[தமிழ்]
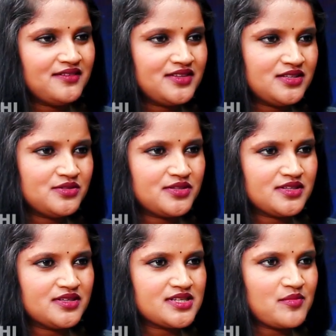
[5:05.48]
இடையில வந்து
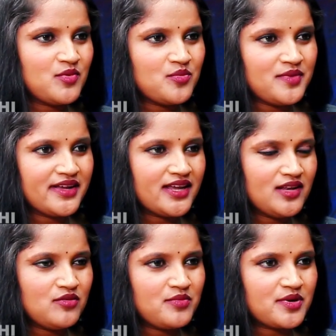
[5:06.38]
ஒரு சம்பவம்லாம்
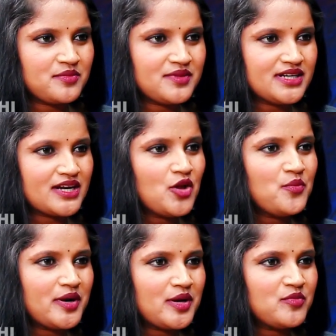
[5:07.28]
கேள்விப்பட்டோம் இந்த
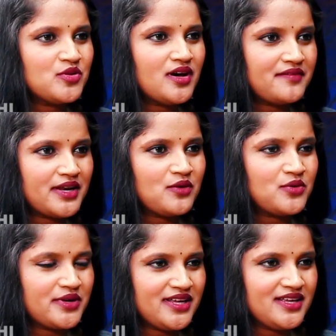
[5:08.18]
டிரைவ் பண்ணும்போது அவரே
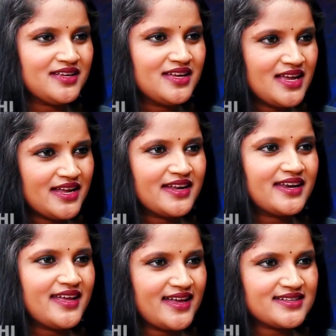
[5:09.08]
ஓட்டி
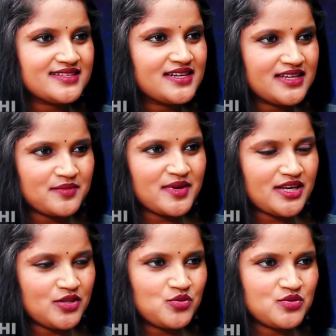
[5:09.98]
நிறைய ஆக்சிடென்ட் இந்த
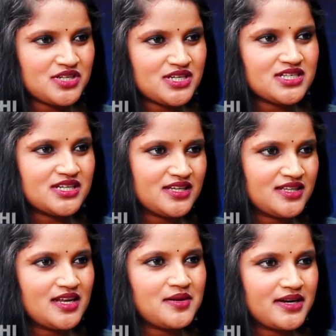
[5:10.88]
மாதிரி ஏதோ சின்ன சின்ன
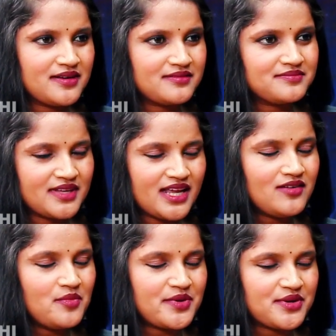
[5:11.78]
இதெல்லாம்
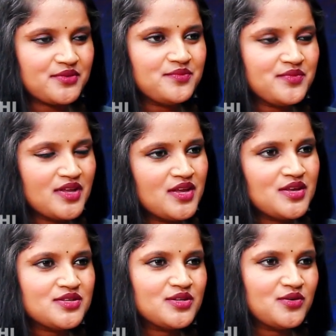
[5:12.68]
கேள்விப்பட்டோம்
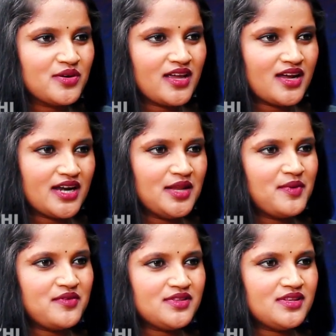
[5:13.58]
ஸோ ஓகே
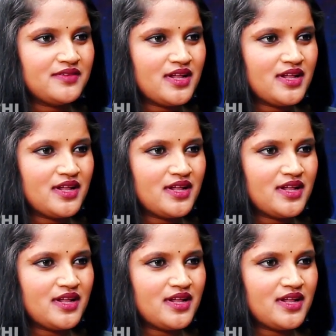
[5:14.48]
கண்டிப்பாக வந்து